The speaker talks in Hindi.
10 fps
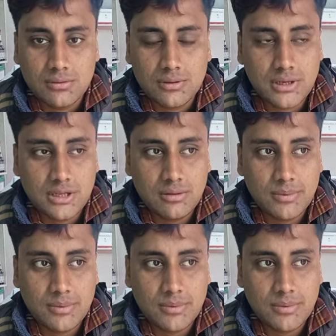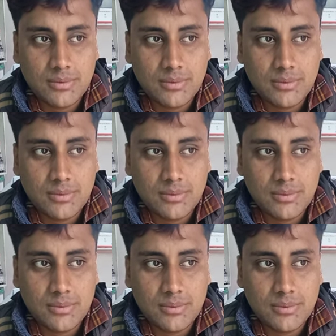उन्हें नींद में काफ़ी दिक्कत
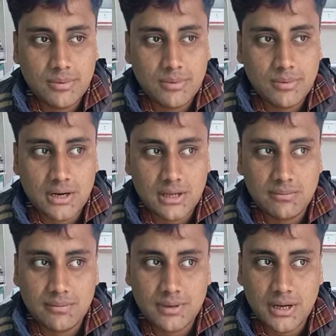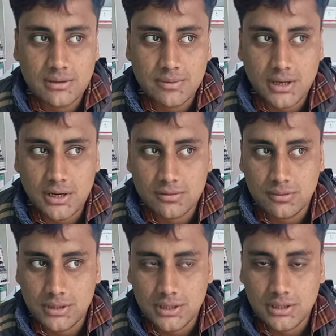होती है या रात रात में आँख
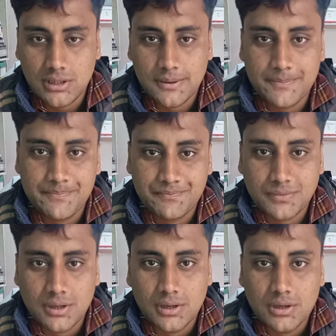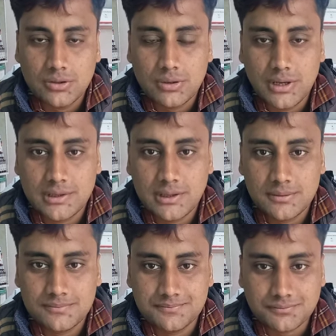खुल जाती है तो ऐसे